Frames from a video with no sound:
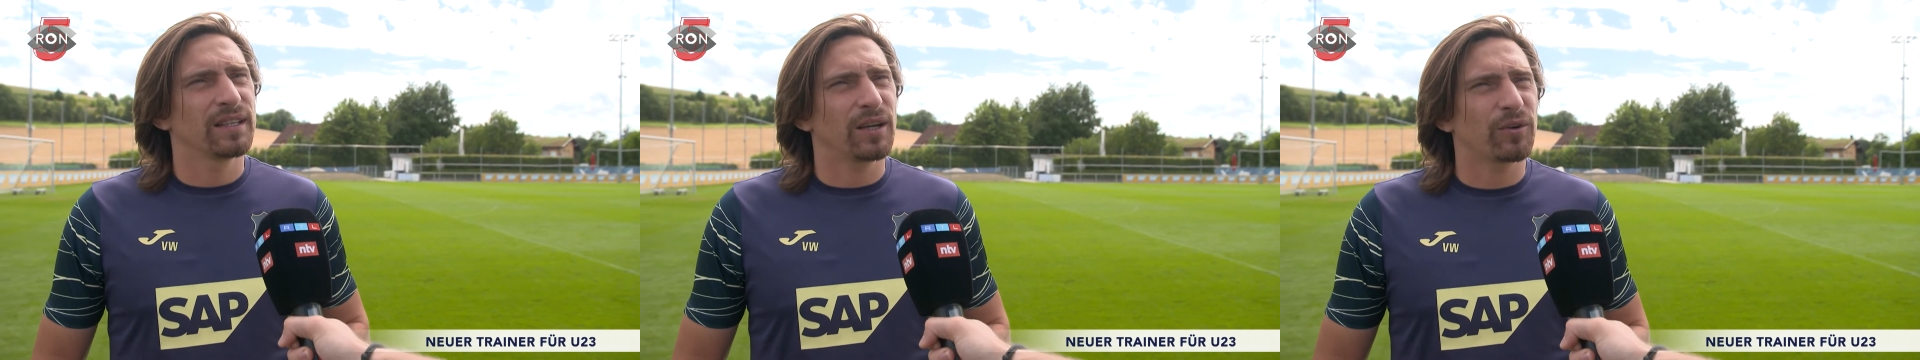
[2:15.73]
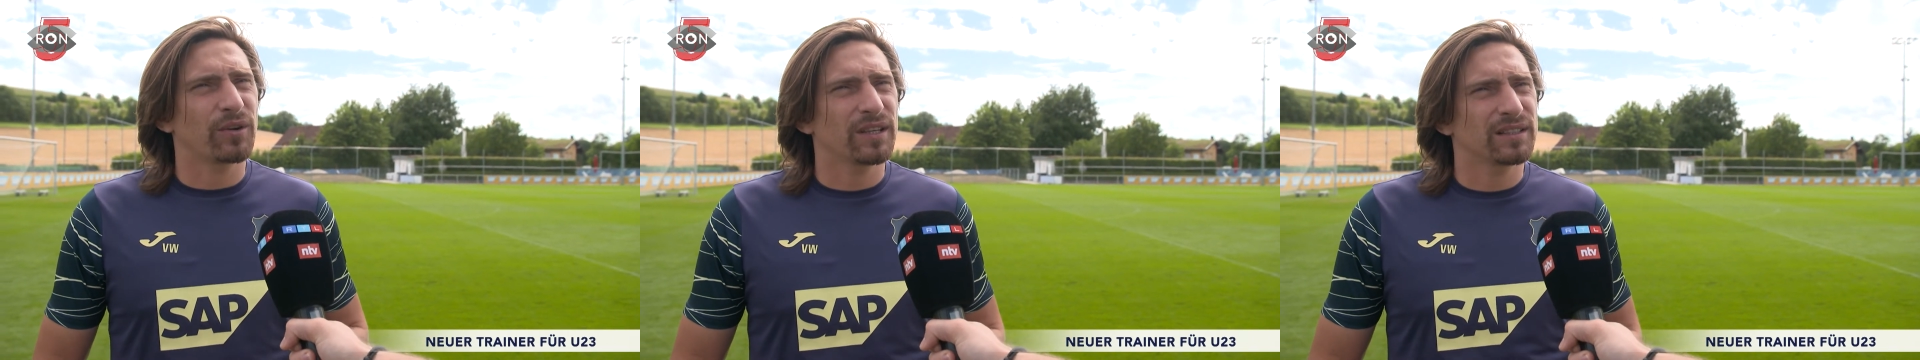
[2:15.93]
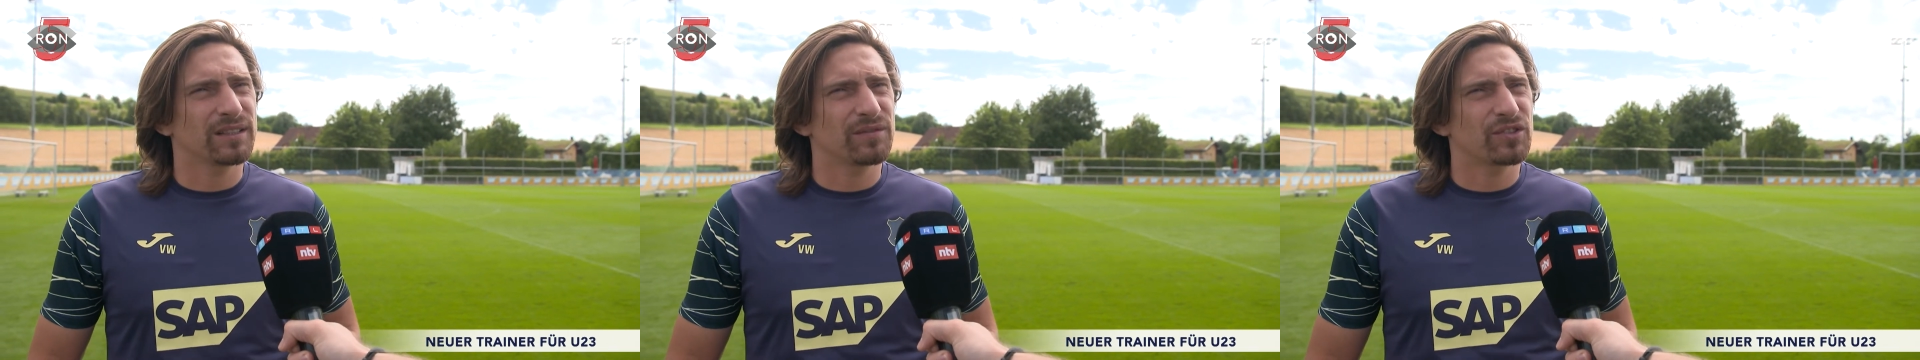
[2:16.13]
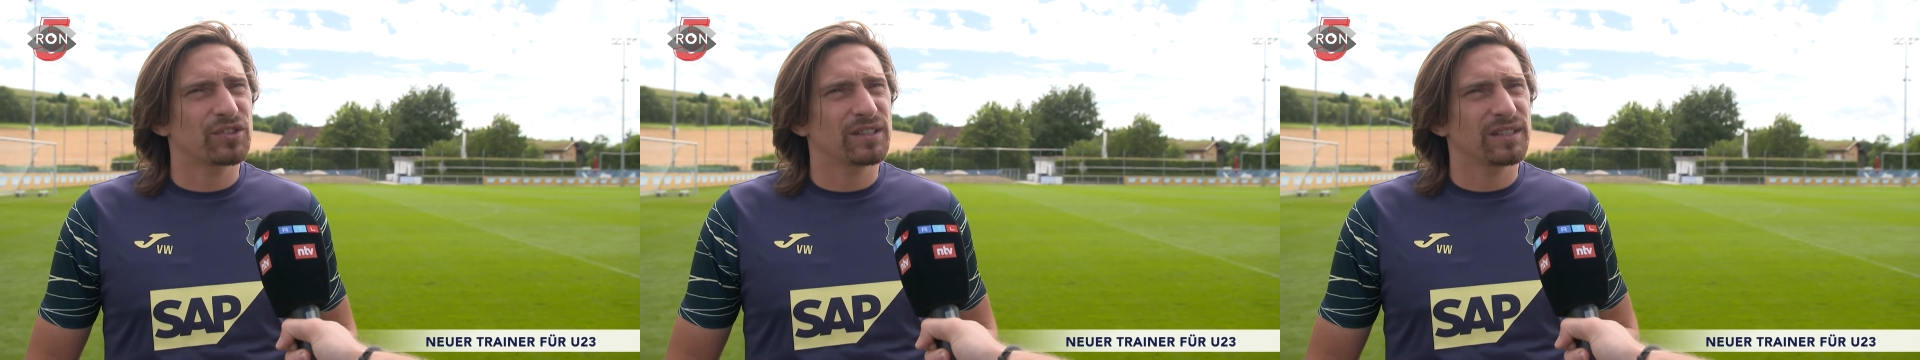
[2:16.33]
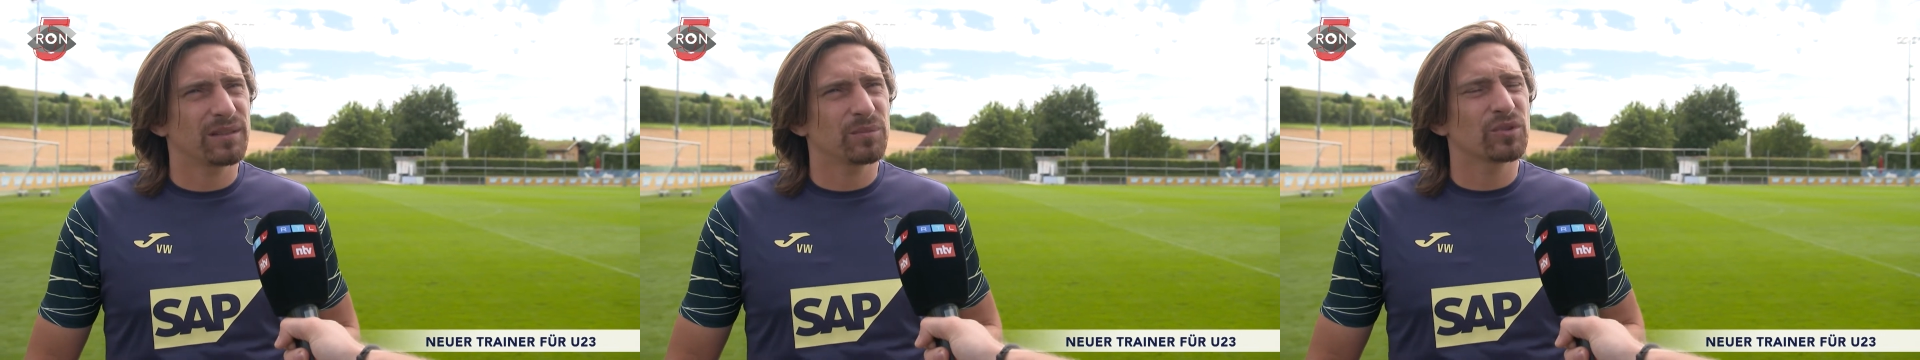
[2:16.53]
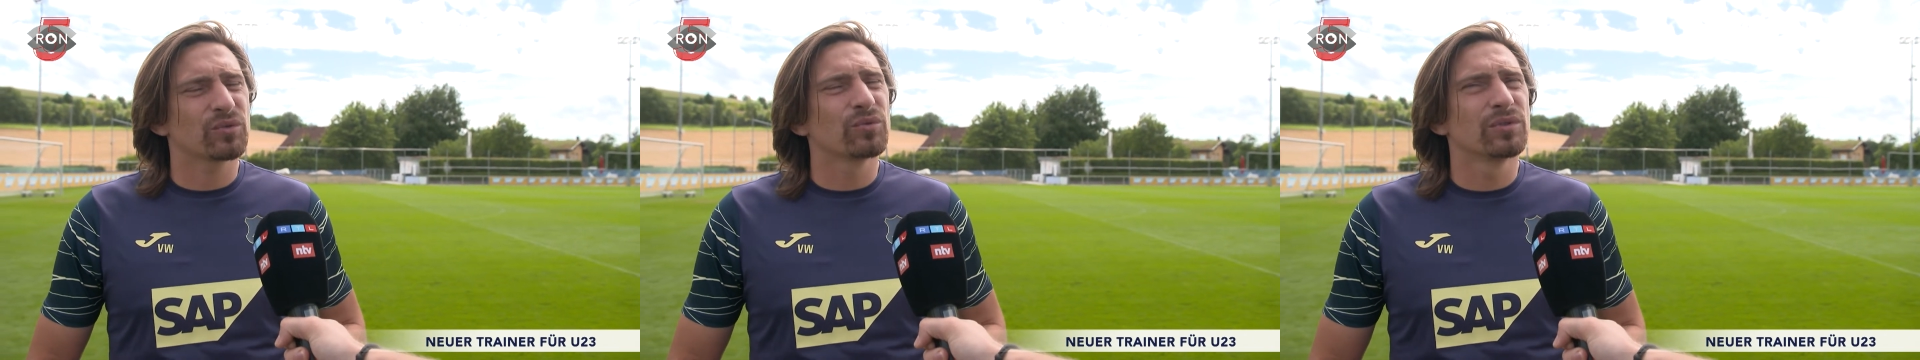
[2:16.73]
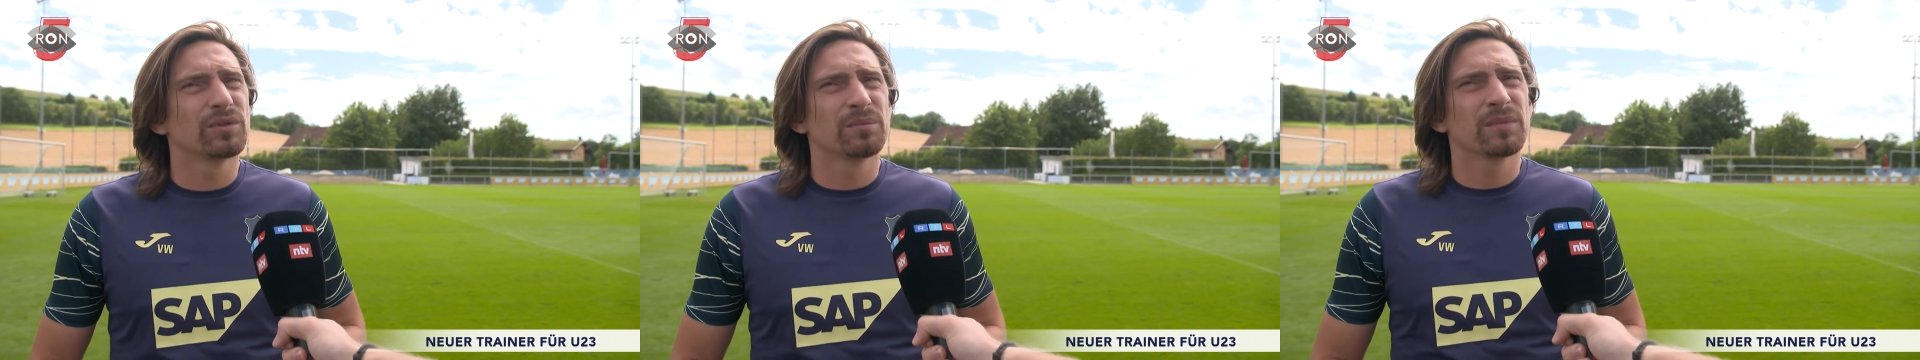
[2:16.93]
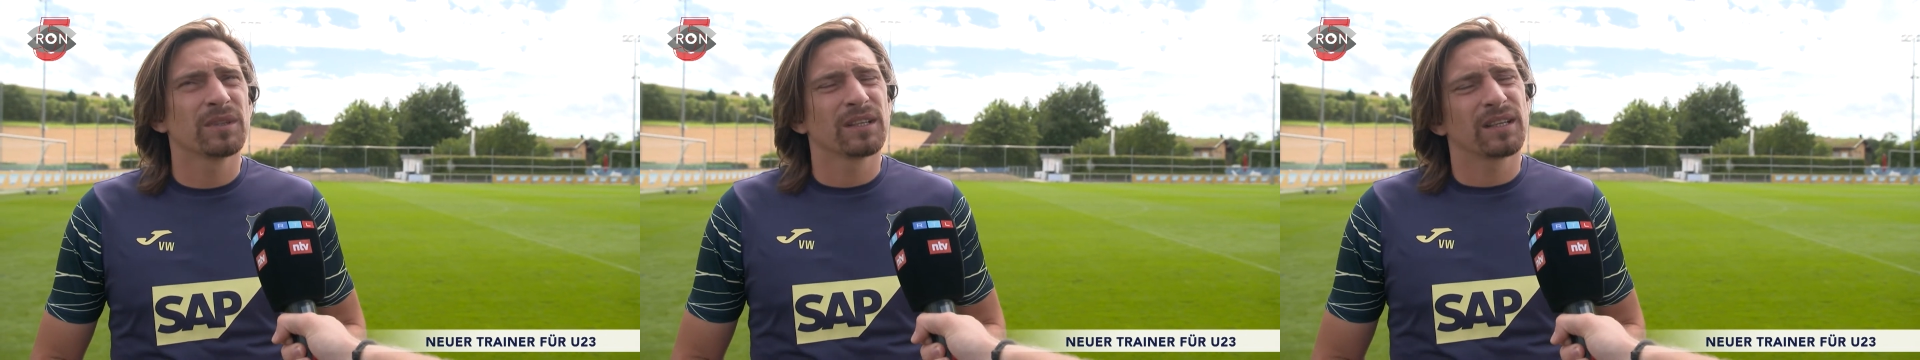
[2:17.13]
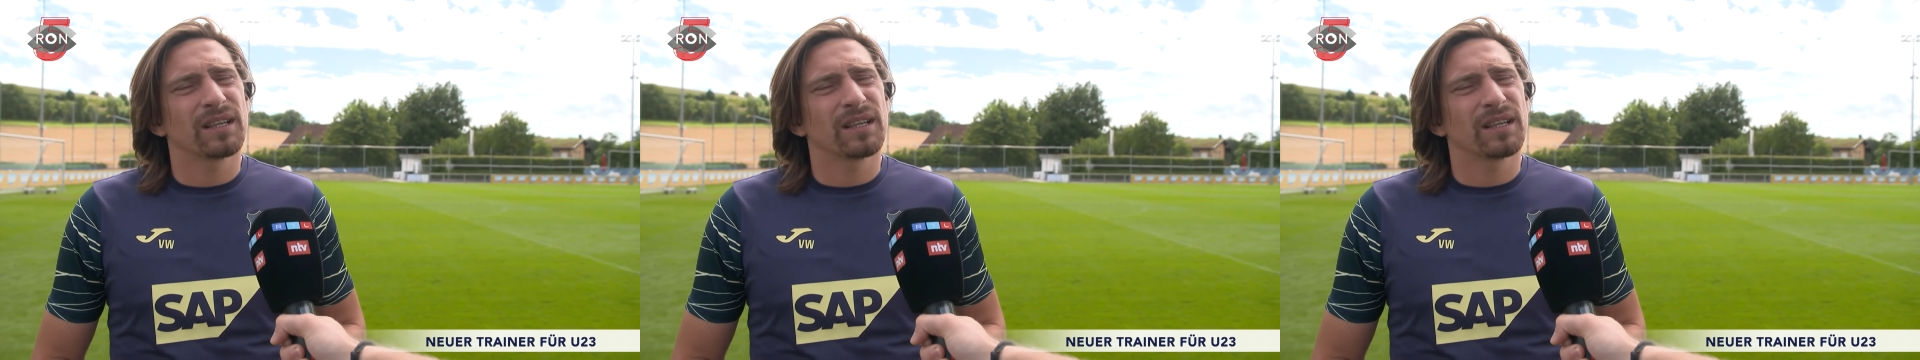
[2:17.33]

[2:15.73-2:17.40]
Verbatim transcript: auch relativ schnell dann mit Ulm.